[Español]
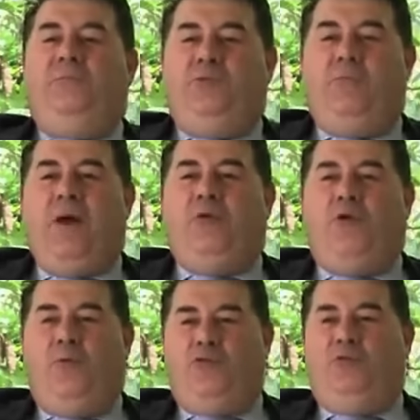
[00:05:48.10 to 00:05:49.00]
tumbado en
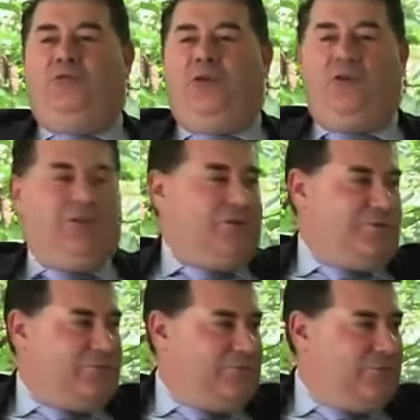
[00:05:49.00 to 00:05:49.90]
cómodos butacones,
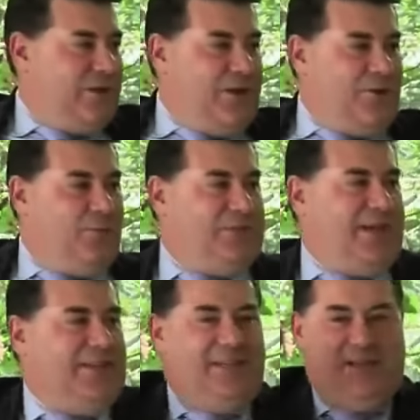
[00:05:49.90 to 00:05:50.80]
con, mucha
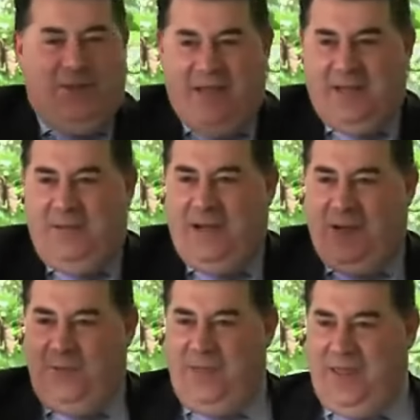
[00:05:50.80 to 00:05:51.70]
gente a, servirle
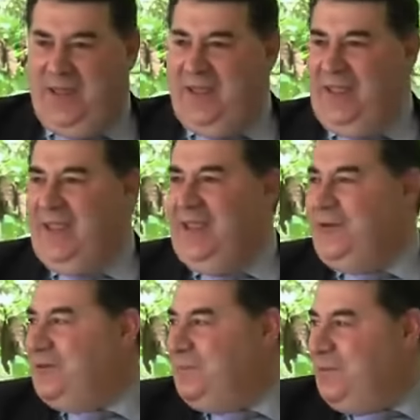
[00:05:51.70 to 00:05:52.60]
comida y
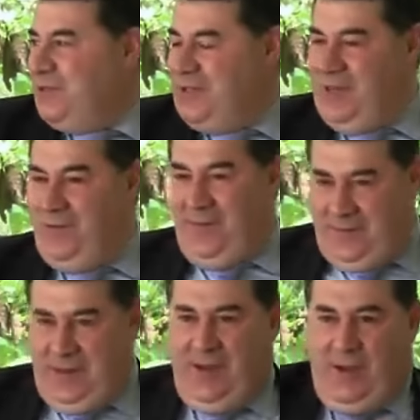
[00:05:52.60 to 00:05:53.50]
cosas por el estilo.
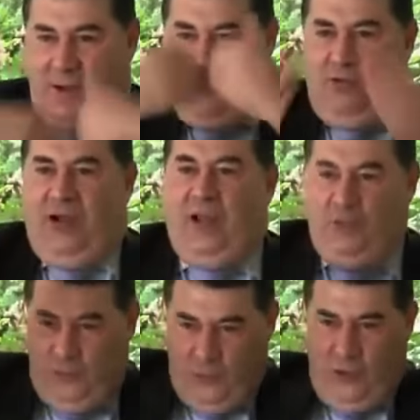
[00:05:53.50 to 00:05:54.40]
Un rey
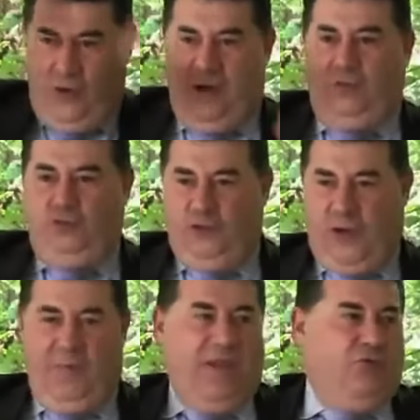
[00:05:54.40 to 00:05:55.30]
con su corona, con sus
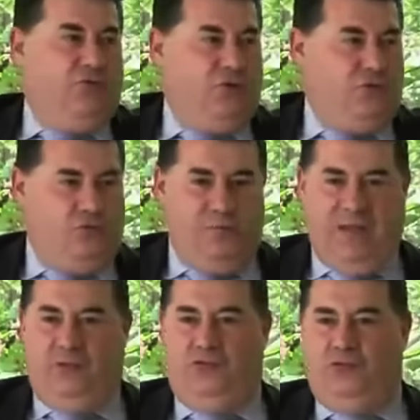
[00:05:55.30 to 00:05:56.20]
armiños y sus
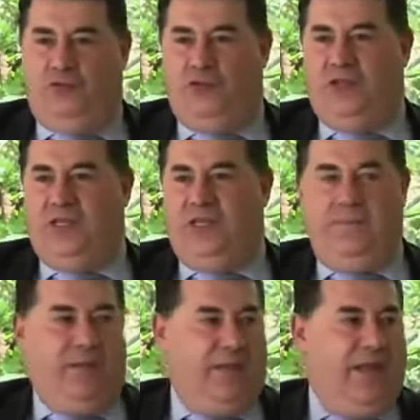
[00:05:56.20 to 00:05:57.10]
mantos y cosas
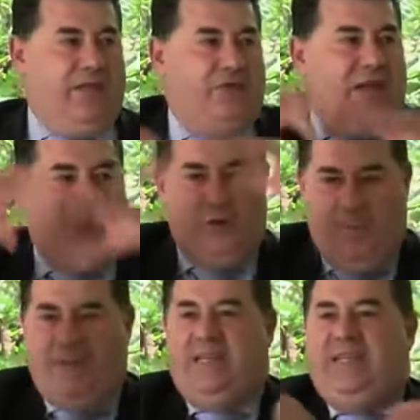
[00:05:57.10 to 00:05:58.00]
así. Eso, eso
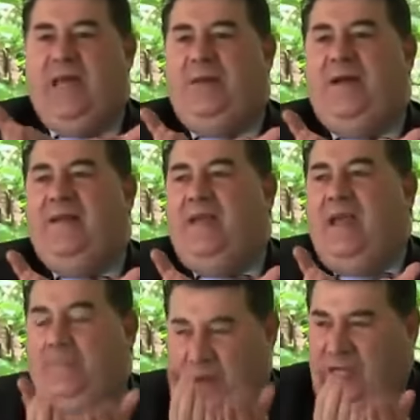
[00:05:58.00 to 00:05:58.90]
representaba...
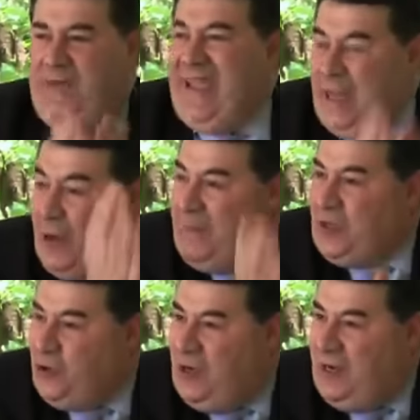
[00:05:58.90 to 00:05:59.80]
Pero se veía que era una
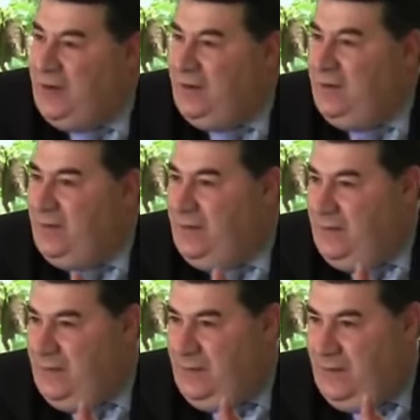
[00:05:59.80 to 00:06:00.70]
persona
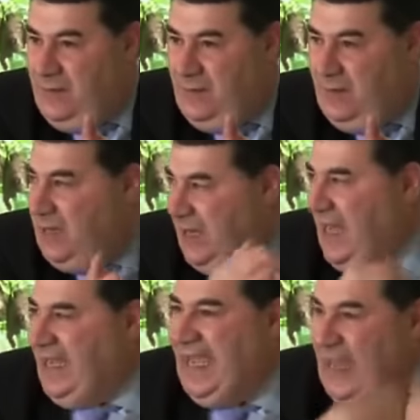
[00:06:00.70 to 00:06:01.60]
que,
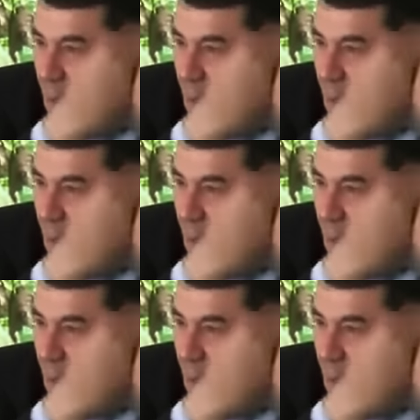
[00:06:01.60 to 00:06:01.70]
quien